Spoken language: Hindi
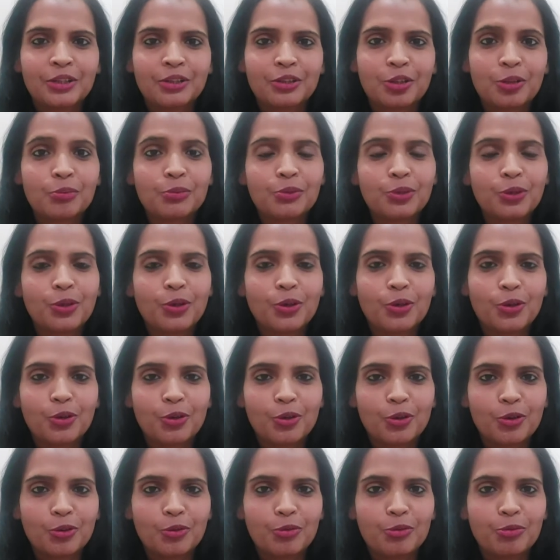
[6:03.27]
तुम तो
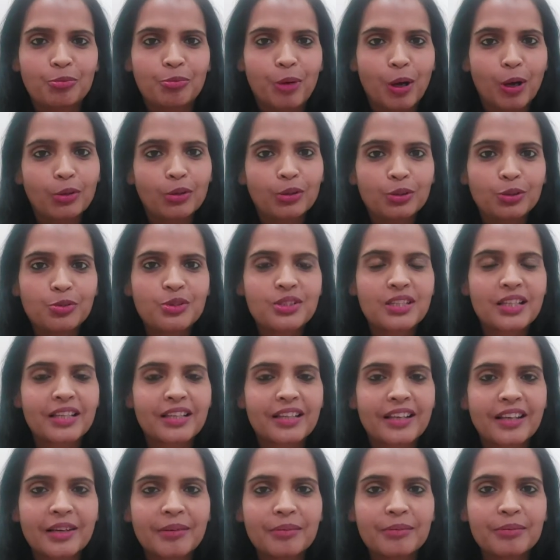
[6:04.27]
बहुत दूसरे
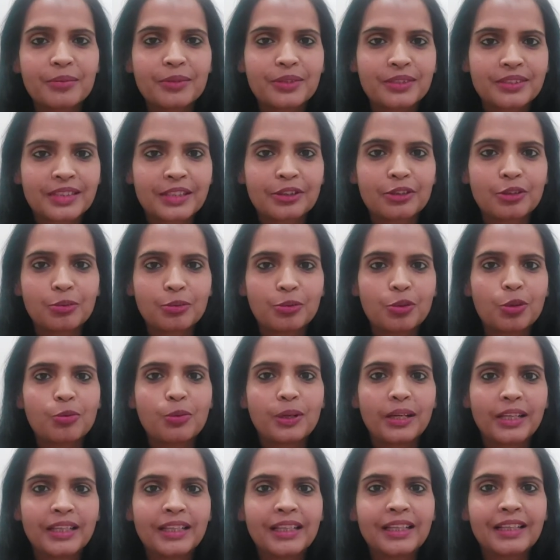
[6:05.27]
धर्म से तुमको
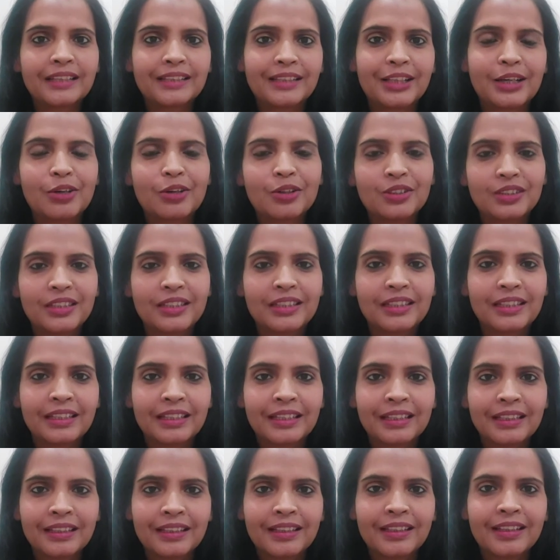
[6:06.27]
बड़ी दिक्कतें होती हैं
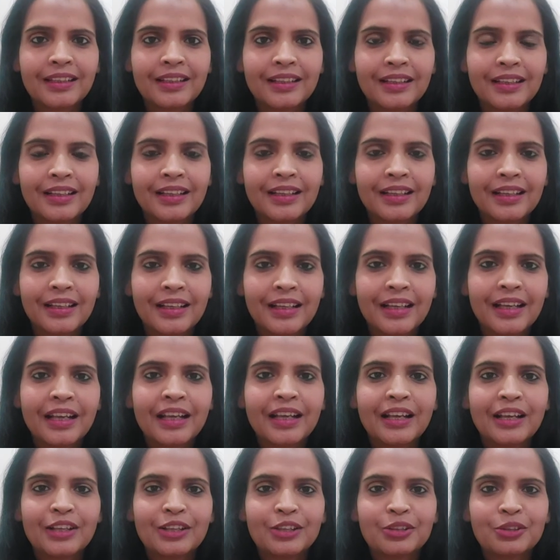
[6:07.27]

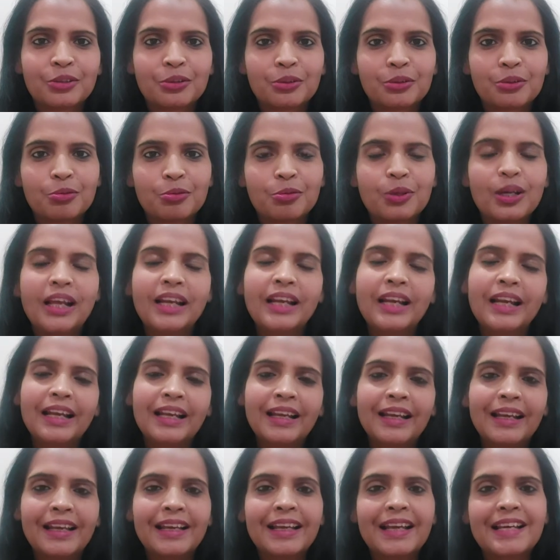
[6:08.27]
तो बोला नहीं
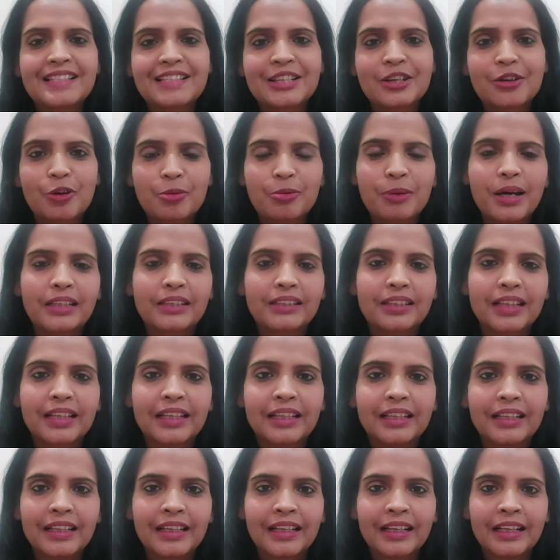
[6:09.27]
नहीं ऐसी कोई बात
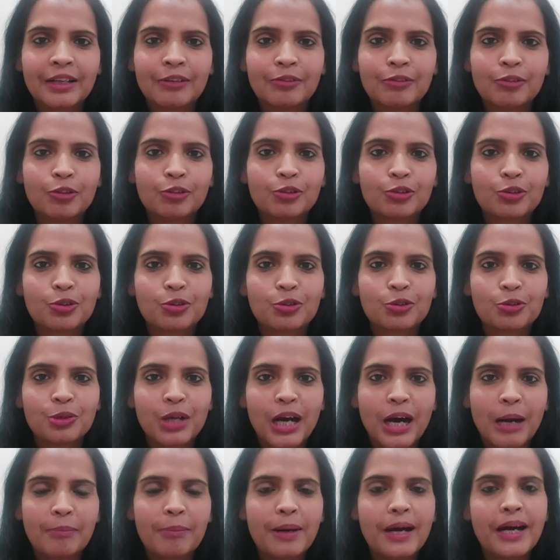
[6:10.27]
नहीं है वो तो
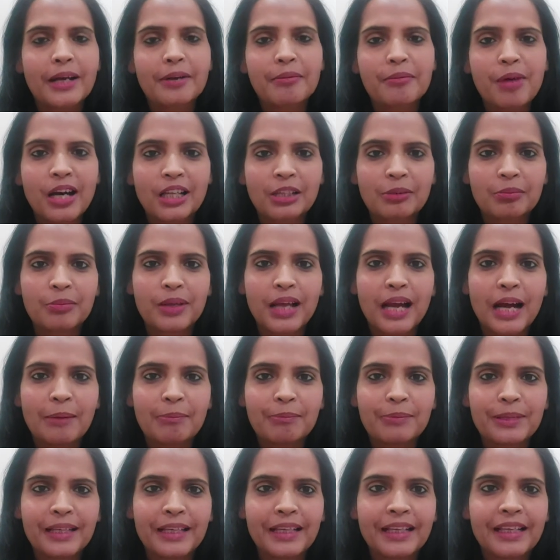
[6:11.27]
आप हर बात में
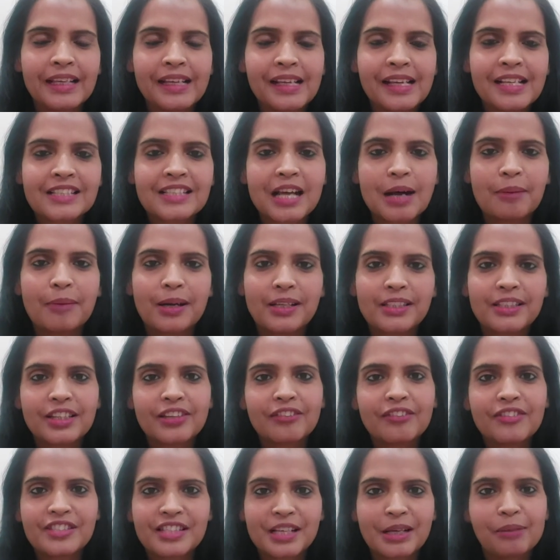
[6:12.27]
आप ये
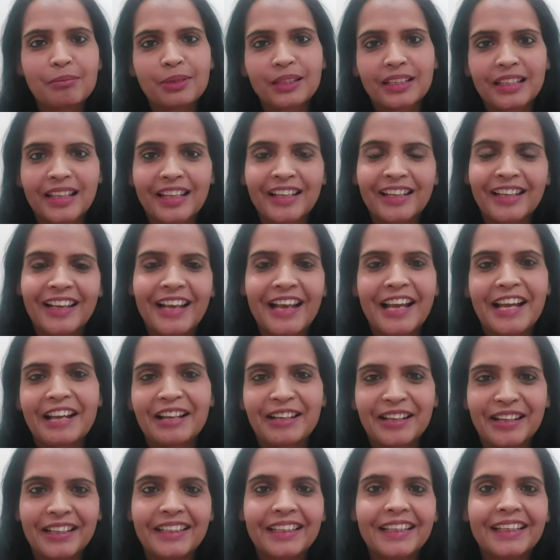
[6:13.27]
सामाजिक विषय मत लेकर आया
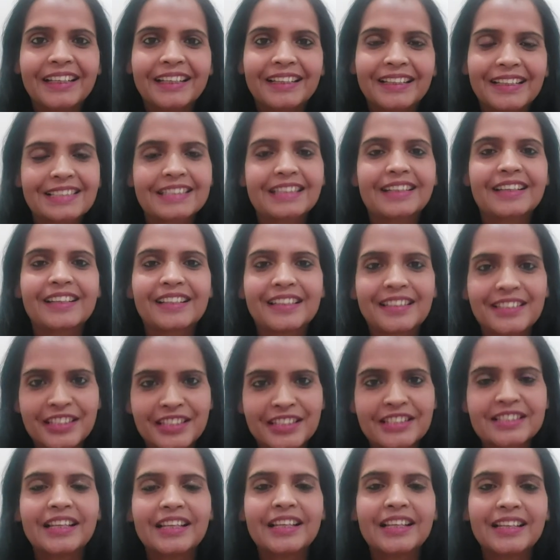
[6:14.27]
करिए इस तरह की
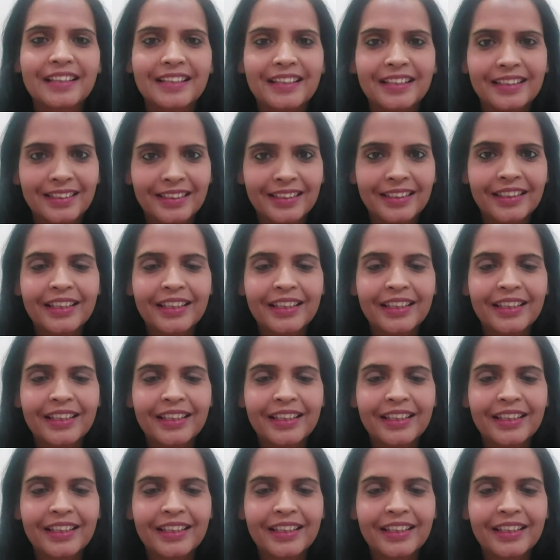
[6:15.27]
चीज़ नहीं है